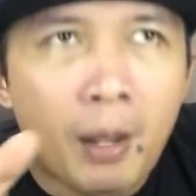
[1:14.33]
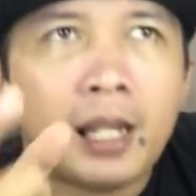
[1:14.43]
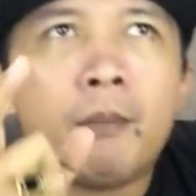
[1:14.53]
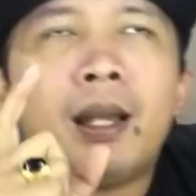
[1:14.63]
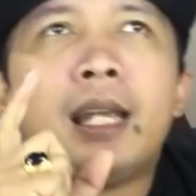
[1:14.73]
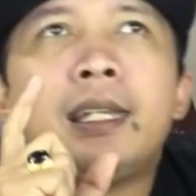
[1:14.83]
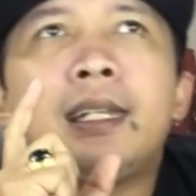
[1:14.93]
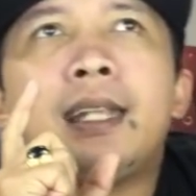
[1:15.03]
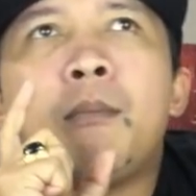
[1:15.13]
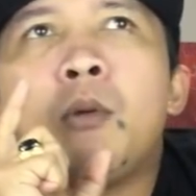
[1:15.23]
Bagaimana
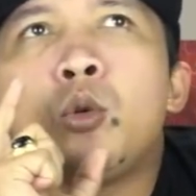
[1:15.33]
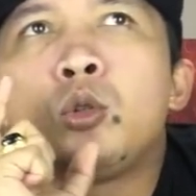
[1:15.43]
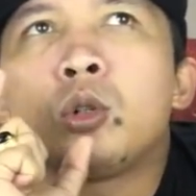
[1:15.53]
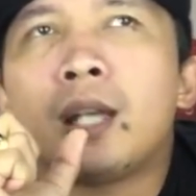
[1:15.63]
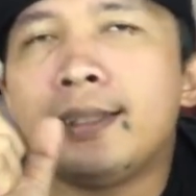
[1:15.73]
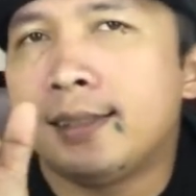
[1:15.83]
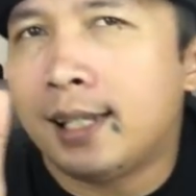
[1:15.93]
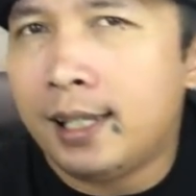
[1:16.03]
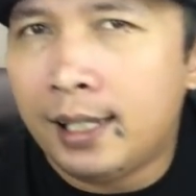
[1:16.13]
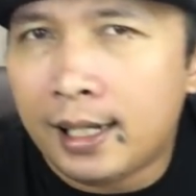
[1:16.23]
kita mewujudkan
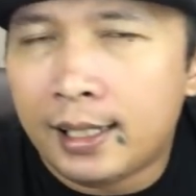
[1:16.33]
keinginan